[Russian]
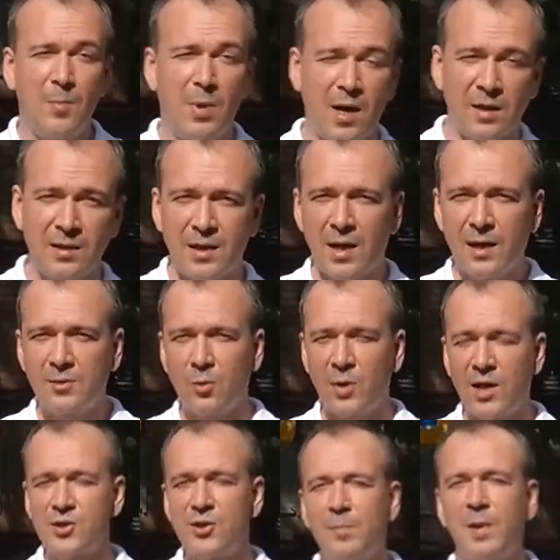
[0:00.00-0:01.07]
По контракту
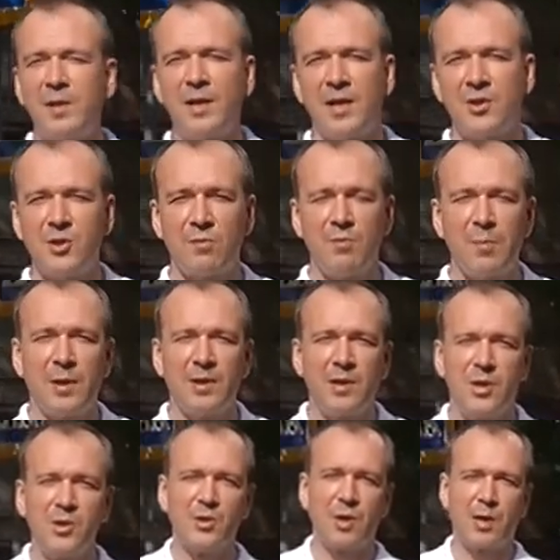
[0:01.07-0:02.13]
каждый подрядчик,
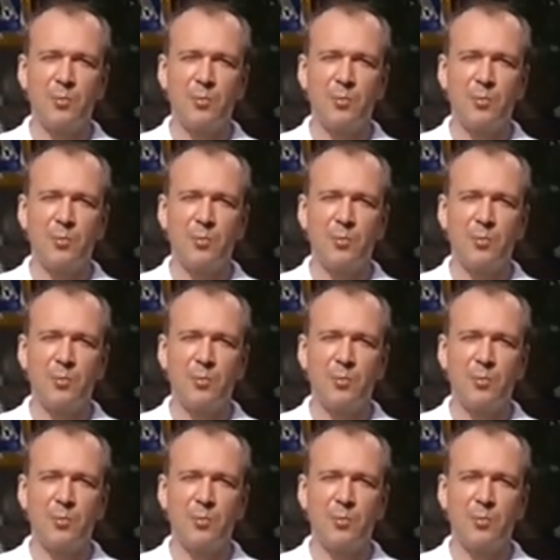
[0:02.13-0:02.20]
выполняющий